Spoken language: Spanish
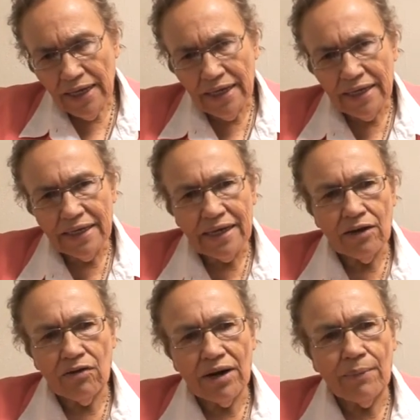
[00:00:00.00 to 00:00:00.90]
y
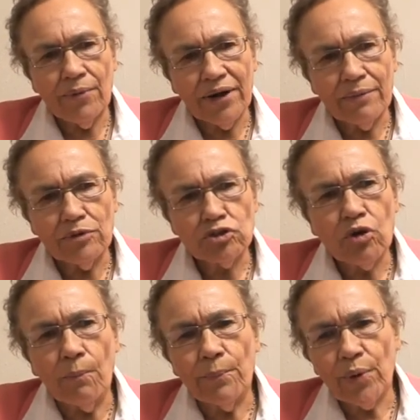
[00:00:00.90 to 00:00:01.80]
que colaboremos
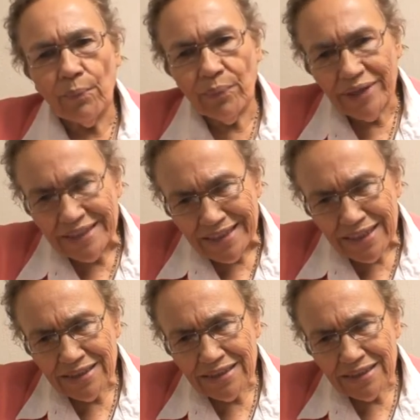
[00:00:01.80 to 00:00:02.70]
con
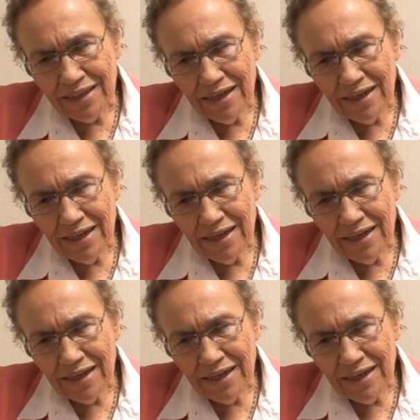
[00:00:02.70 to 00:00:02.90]
propuestas